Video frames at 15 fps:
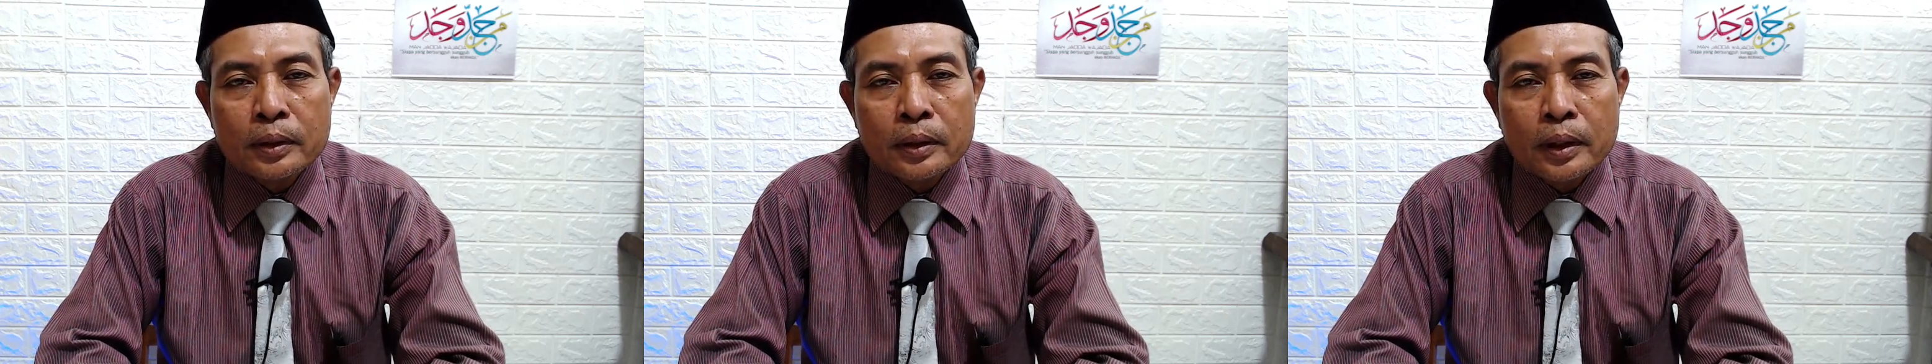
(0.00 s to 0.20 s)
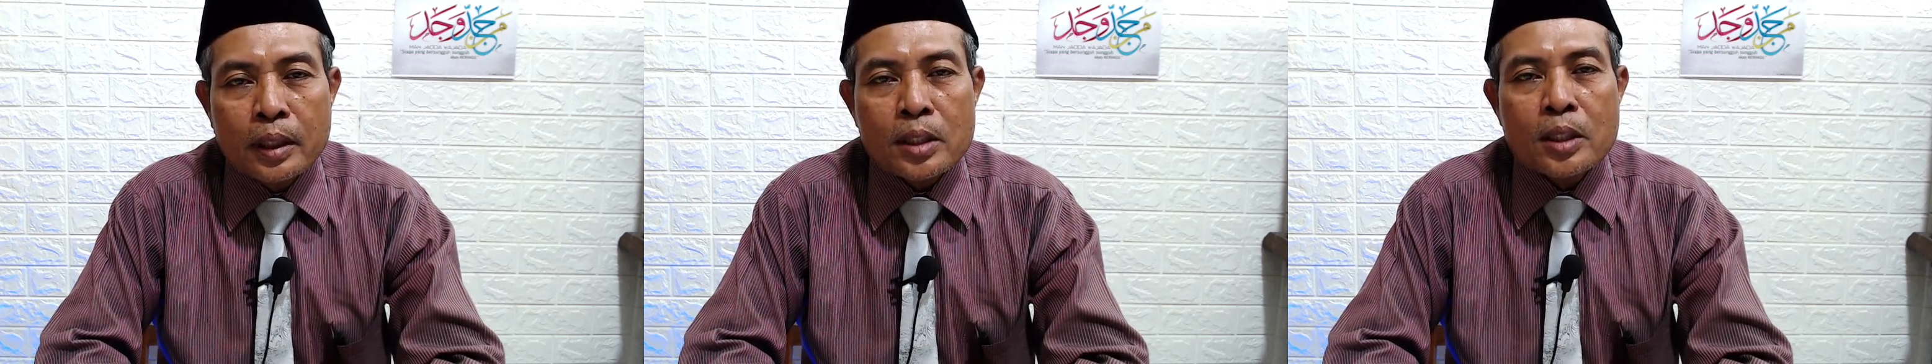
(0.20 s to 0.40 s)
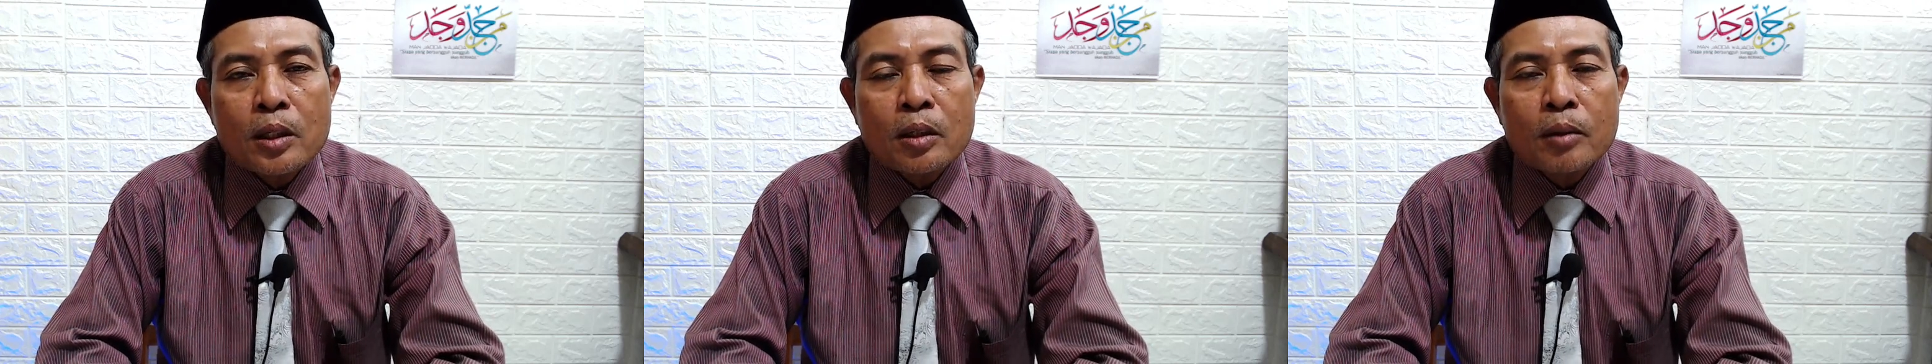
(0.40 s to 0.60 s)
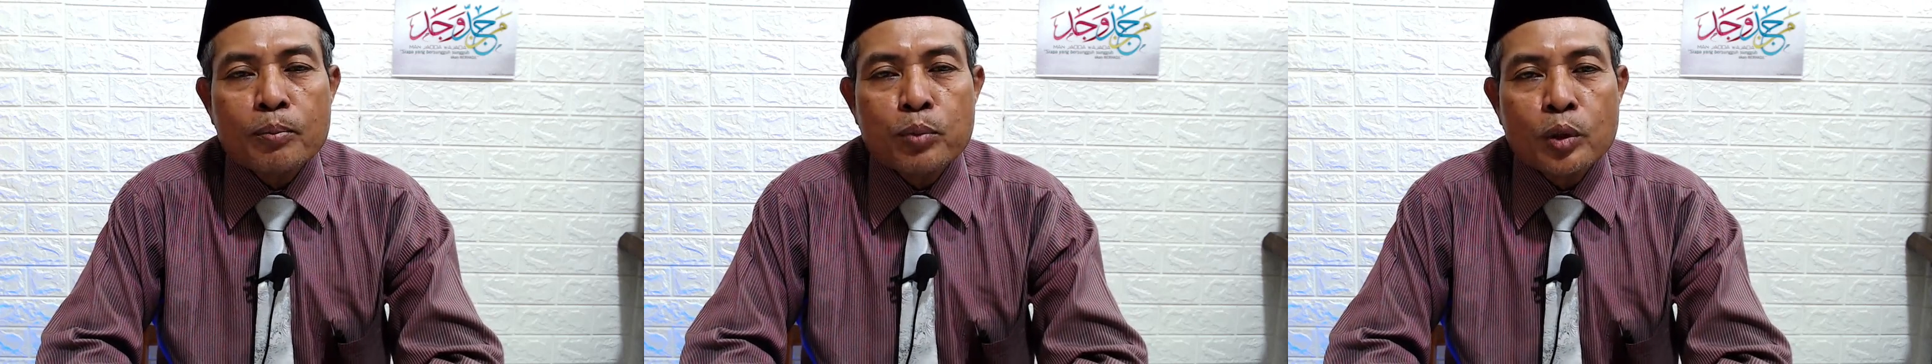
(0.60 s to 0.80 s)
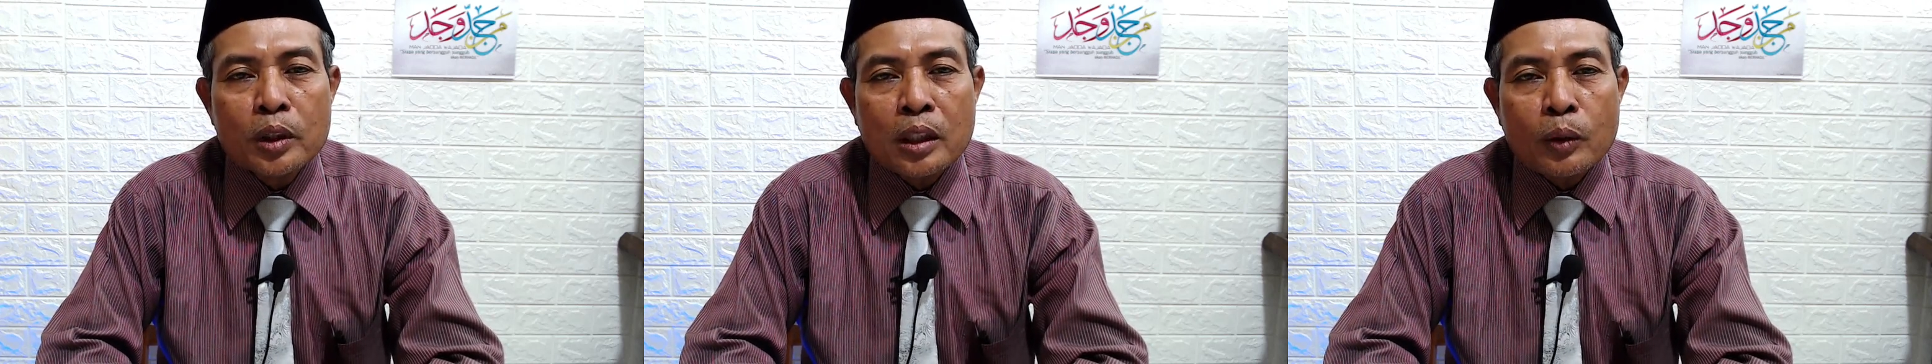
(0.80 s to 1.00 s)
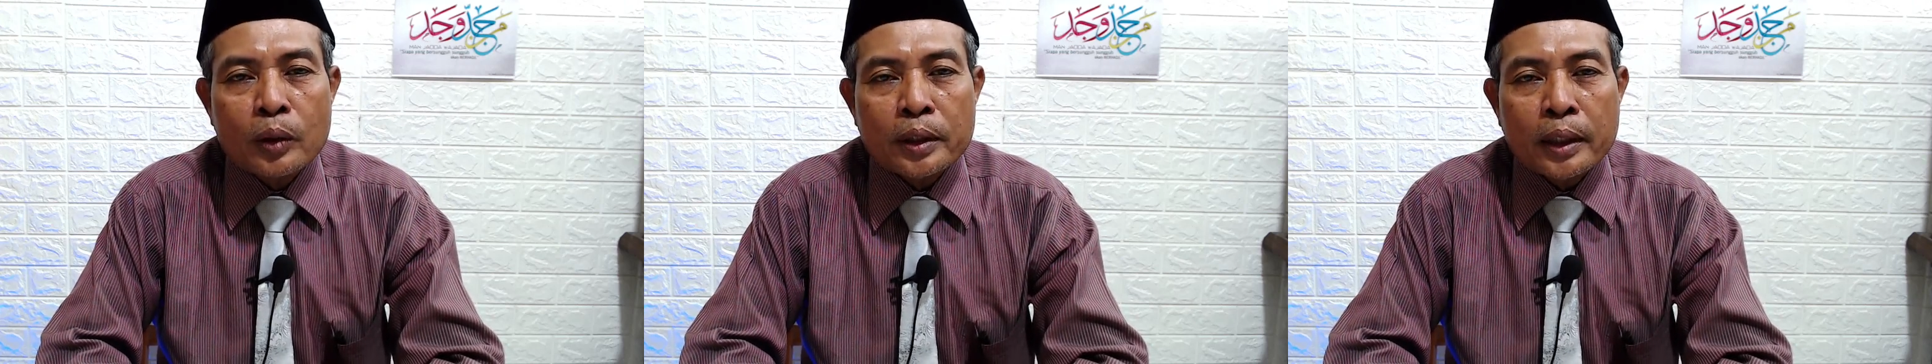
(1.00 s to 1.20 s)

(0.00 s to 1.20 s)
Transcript: Asa Rabbuna wa